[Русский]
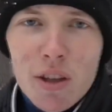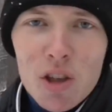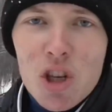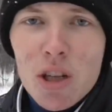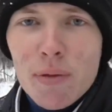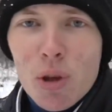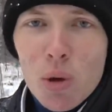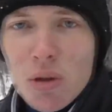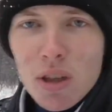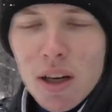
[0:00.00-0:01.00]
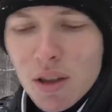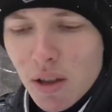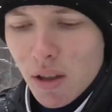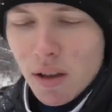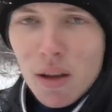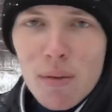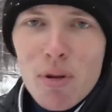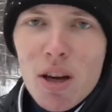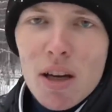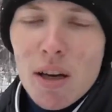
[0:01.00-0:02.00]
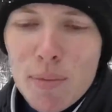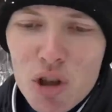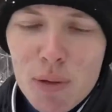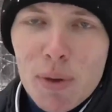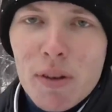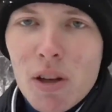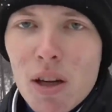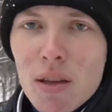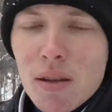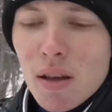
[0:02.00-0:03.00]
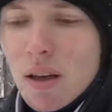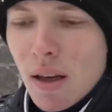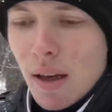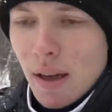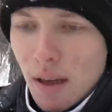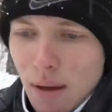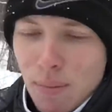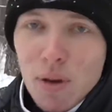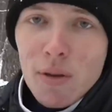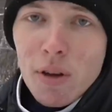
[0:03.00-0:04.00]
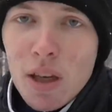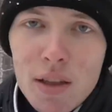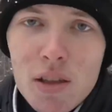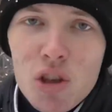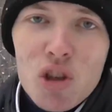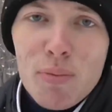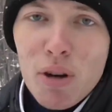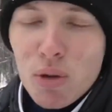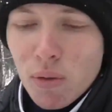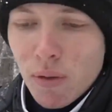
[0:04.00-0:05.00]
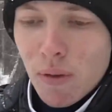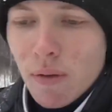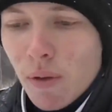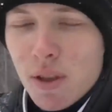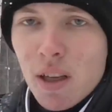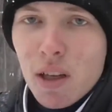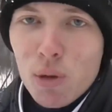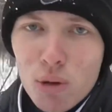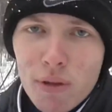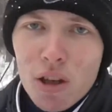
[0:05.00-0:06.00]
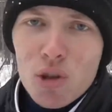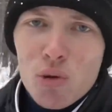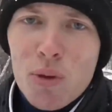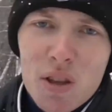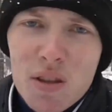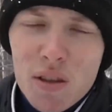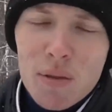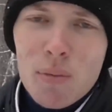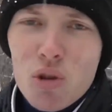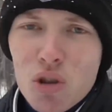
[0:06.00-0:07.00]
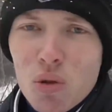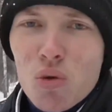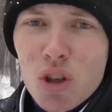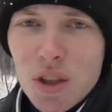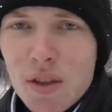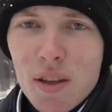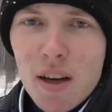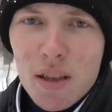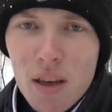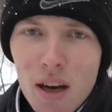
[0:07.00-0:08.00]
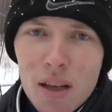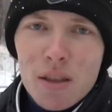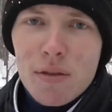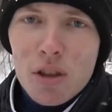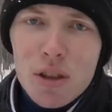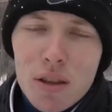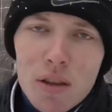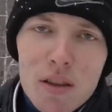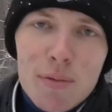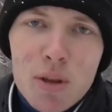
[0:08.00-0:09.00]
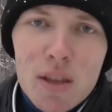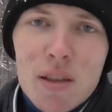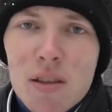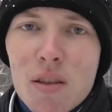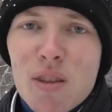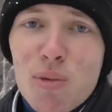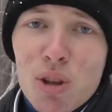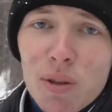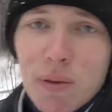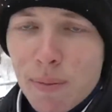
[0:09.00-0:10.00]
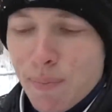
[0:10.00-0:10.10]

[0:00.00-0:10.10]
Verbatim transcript: и начале второй декады ноября обычно появляется первый снежный покров, высота которого к концу месяца может уже достигать от 9 до 17 сантиметров.